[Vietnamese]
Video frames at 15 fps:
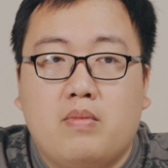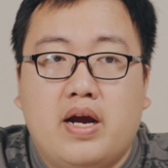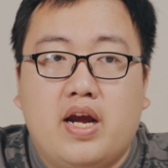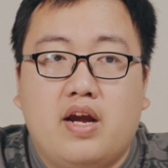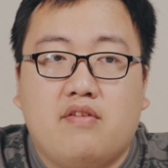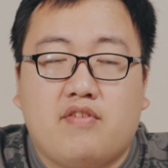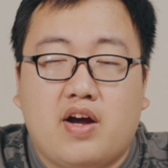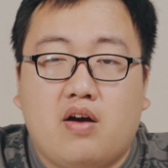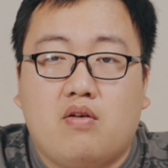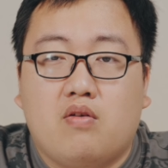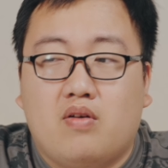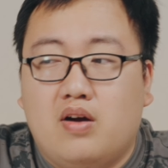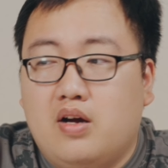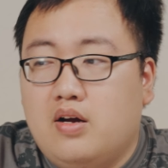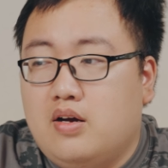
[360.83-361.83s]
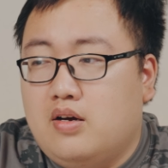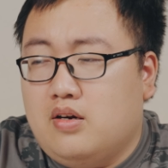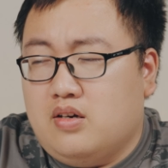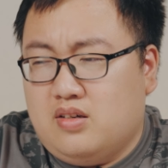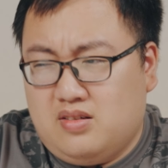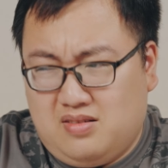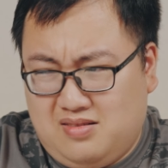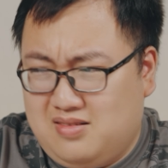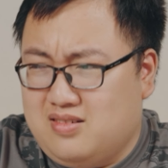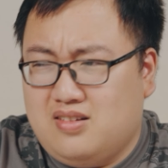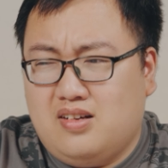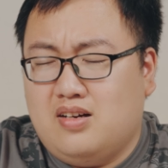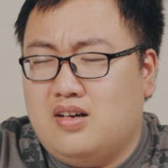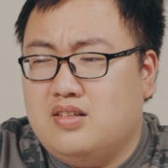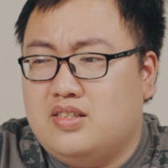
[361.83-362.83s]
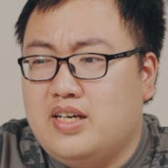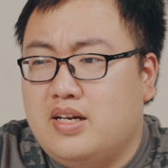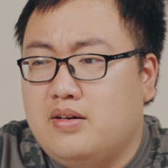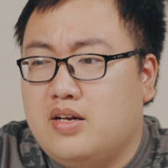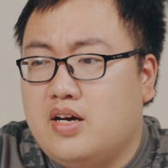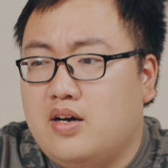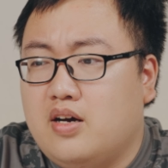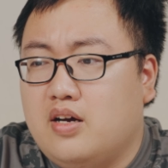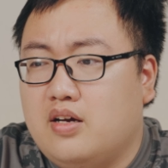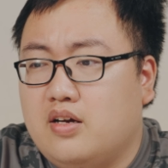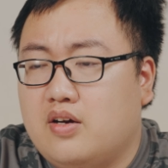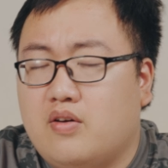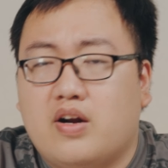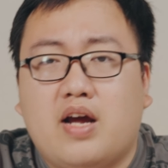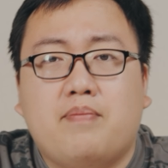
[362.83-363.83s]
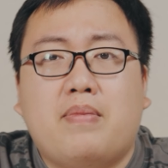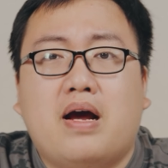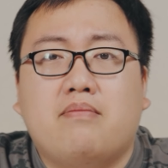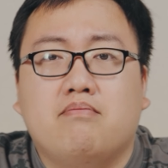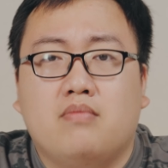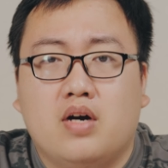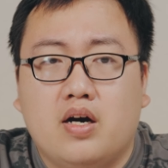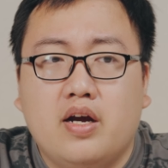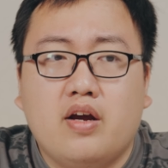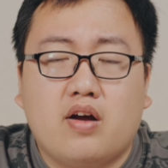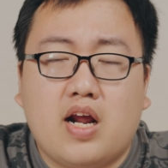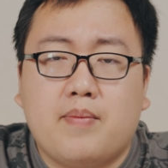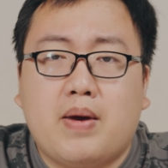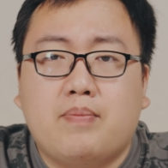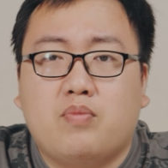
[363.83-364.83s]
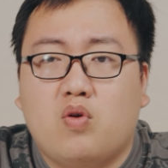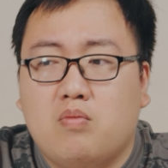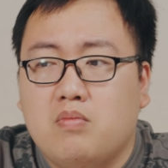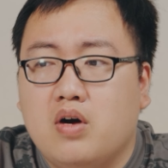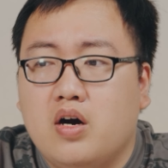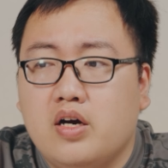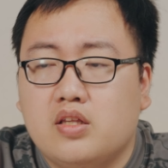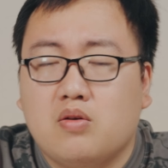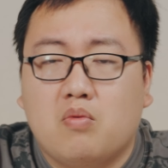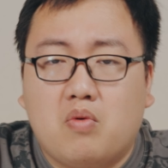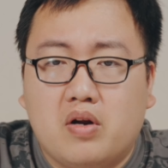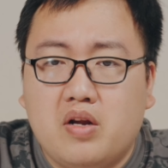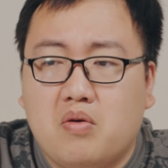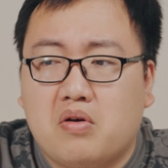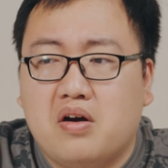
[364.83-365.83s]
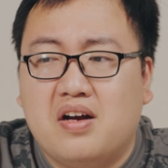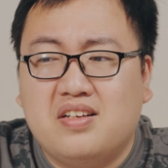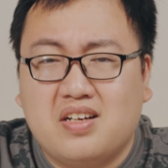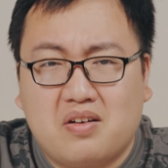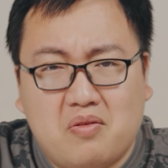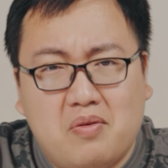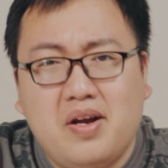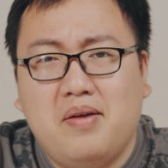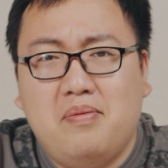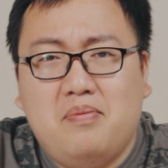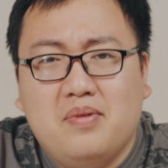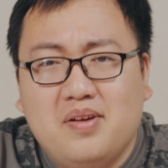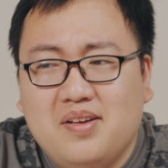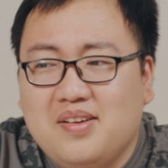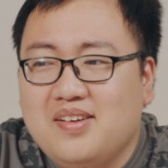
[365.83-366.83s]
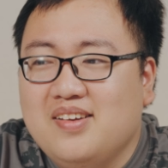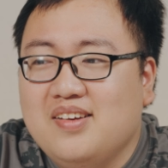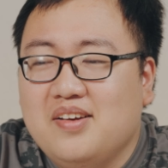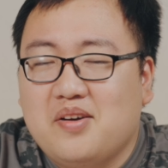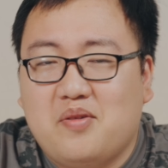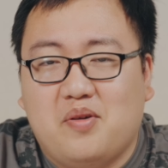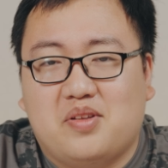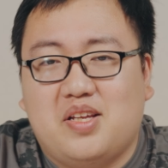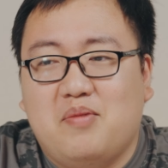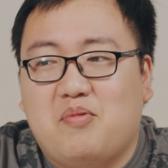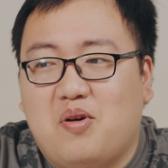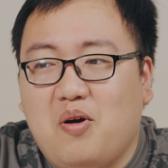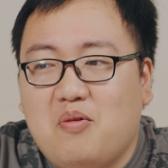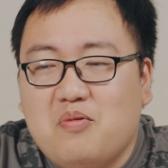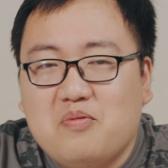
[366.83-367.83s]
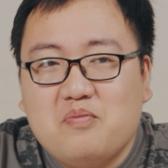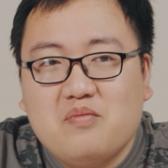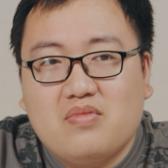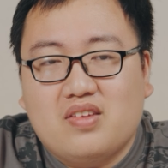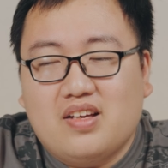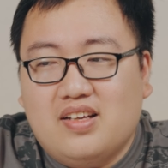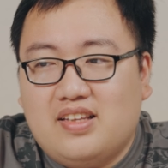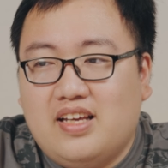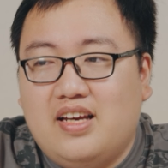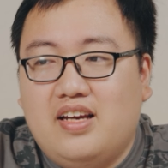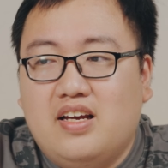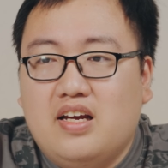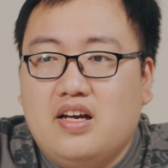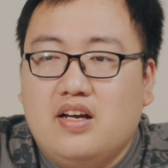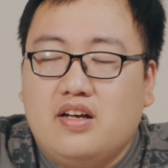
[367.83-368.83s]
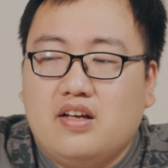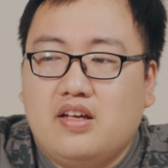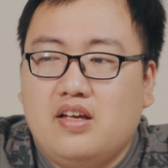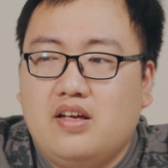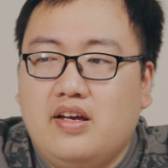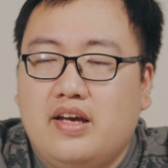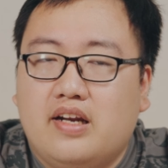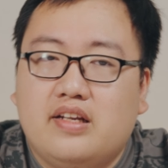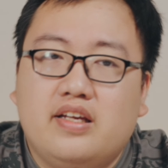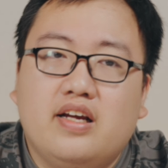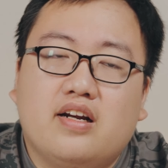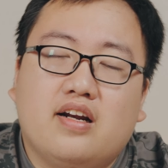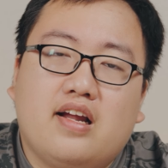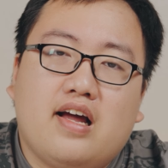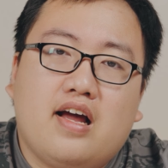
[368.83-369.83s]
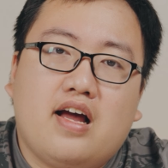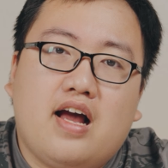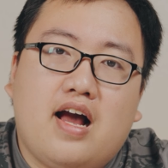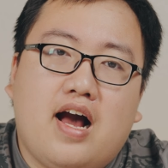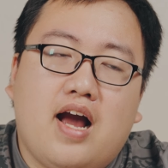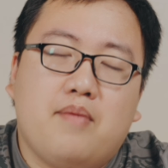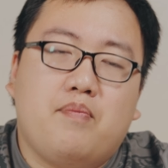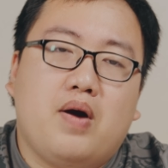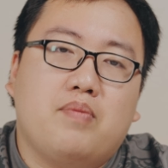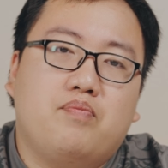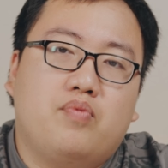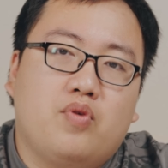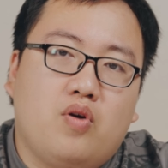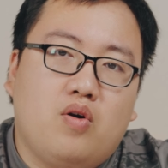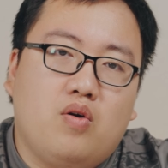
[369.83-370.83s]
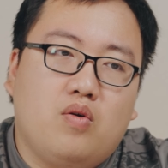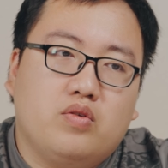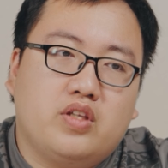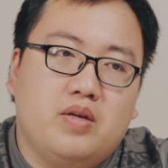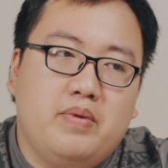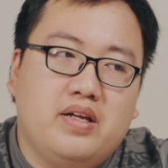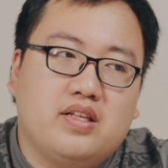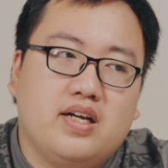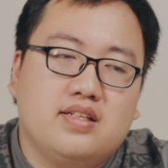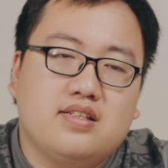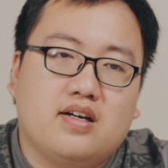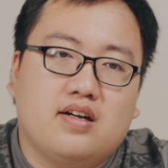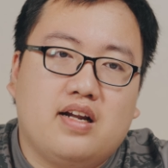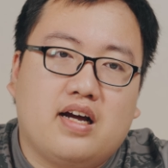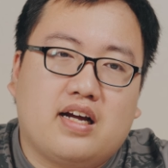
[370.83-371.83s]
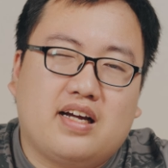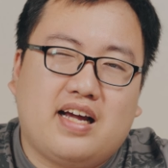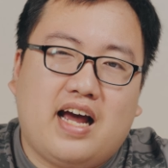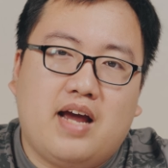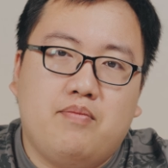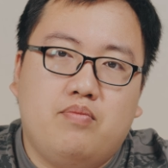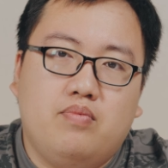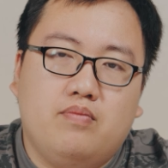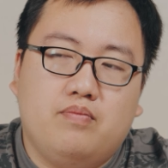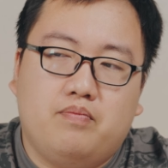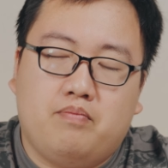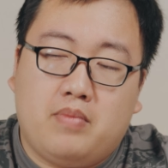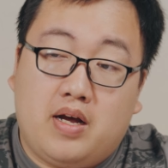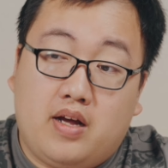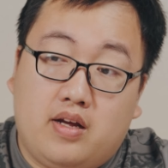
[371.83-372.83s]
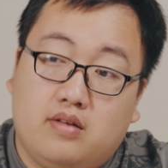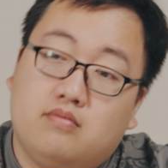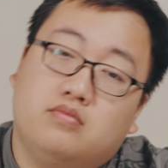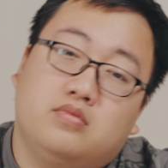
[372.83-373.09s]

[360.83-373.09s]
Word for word: bê vào trên con iPad mới, con iPad Pro mới thông qua điệu cười rất creep của Tim Cook. Thì hiển nhiên là iPad Pro thì mình thấy rằng là cái mà